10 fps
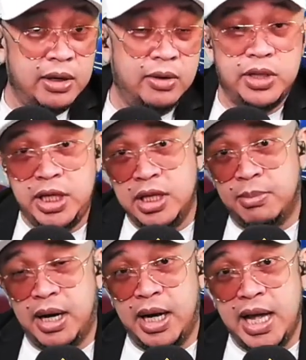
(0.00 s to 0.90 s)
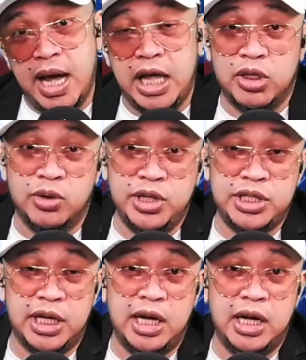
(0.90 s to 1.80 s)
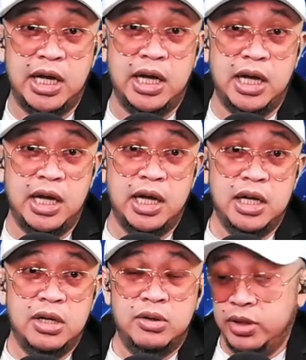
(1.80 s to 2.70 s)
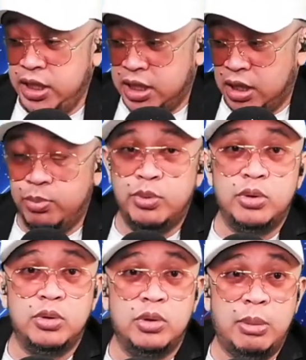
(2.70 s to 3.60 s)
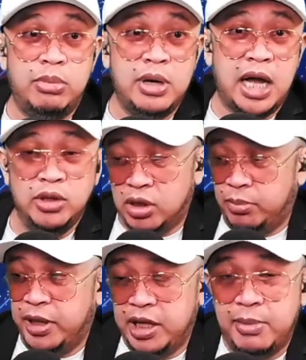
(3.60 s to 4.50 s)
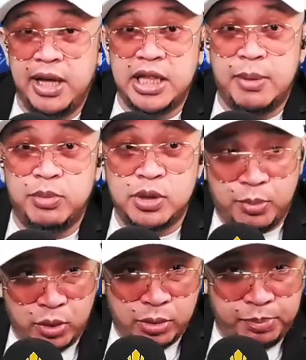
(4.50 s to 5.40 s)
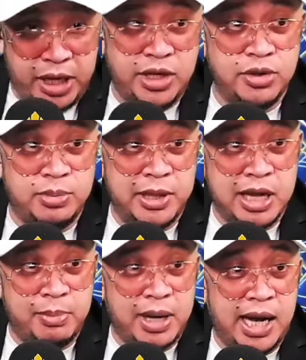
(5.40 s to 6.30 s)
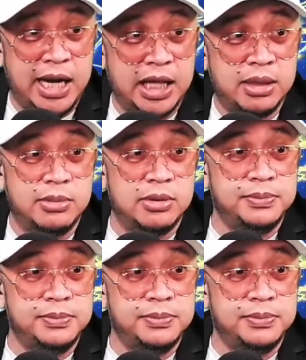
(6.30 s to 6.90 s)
O di naman kaya, itong isang, uh, o ikaw, puro abogado ka pa naman, tapos puro fake news pinapakalat mo.